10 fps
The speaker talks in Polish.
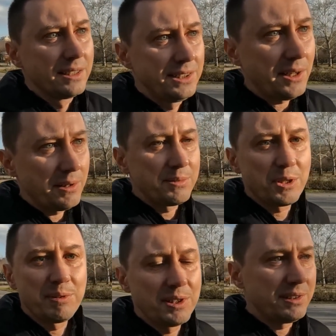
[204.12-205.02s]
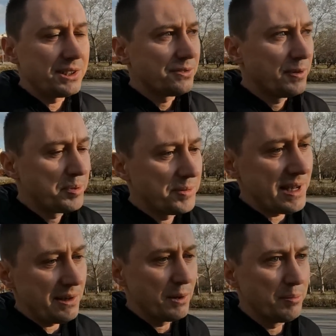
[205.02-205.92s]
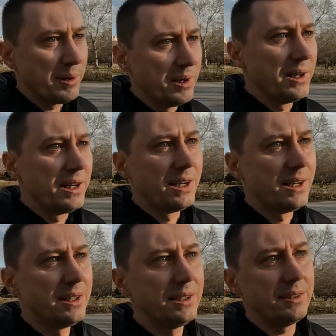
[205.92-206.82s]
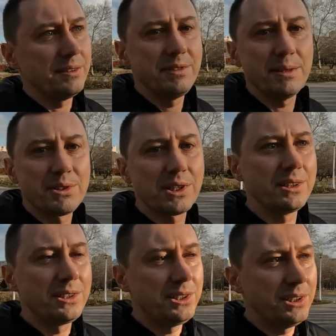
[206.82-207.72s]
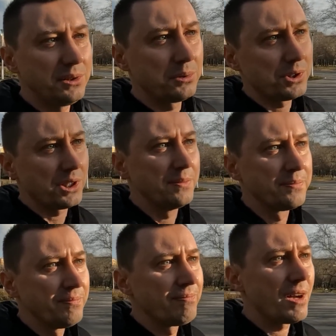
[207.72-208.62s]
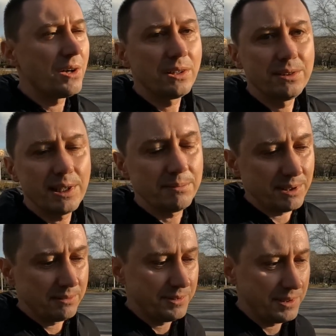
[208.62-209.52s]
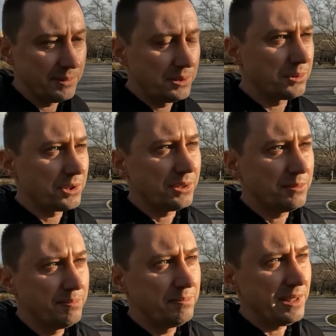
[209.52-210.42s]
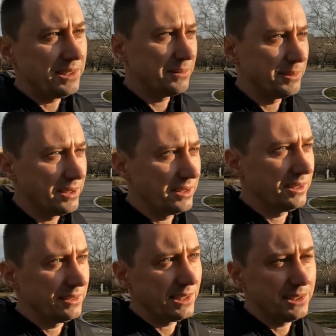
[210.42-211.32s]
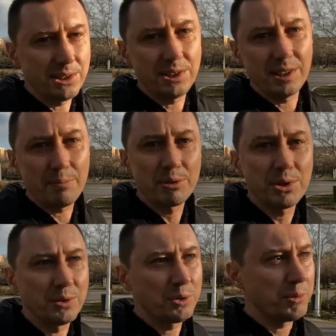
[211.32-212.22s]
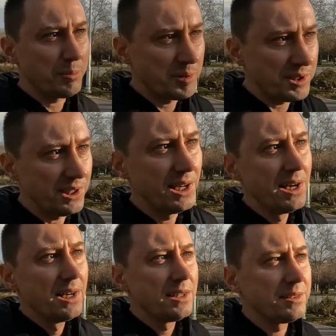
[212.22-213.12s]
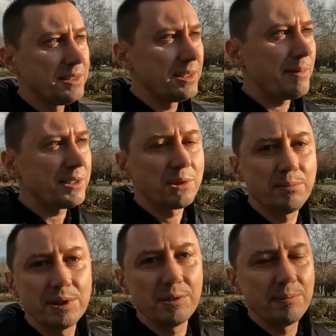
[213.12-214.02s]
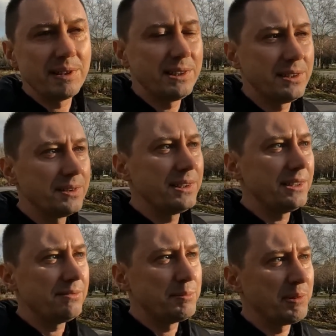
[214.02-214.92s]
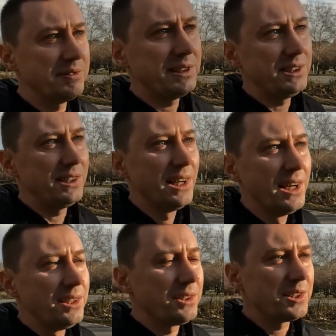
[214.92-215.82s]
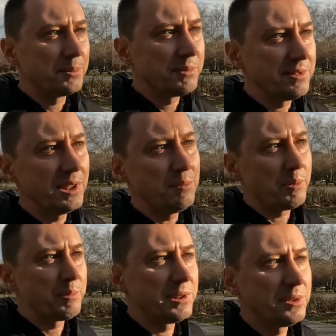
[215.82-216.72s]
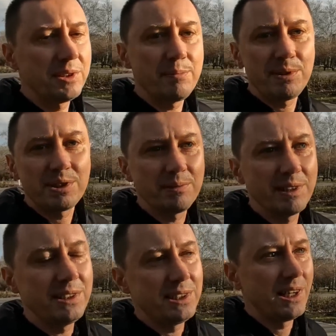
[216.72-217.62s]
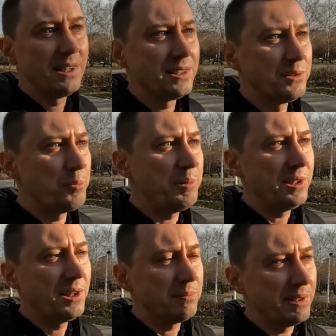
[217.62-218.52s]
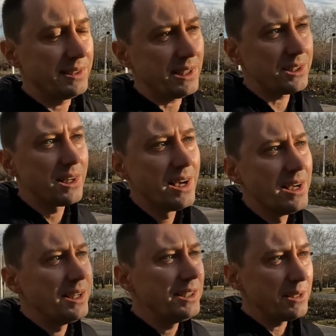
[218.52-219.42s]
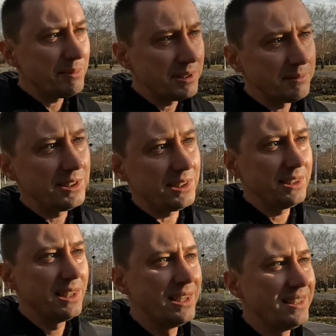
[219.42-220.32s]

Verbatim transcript: chciałem, żeby to też wybrzmiało, bo e, wiem, że ci, którzy oglądają ten film, którzy będą go oglądać gdzieś na początku, bo później zobaczą moją merytorykę wypowiedzi, to co mówię i po prostu napiszą jakiś głupi komentarz i nie będą chcieli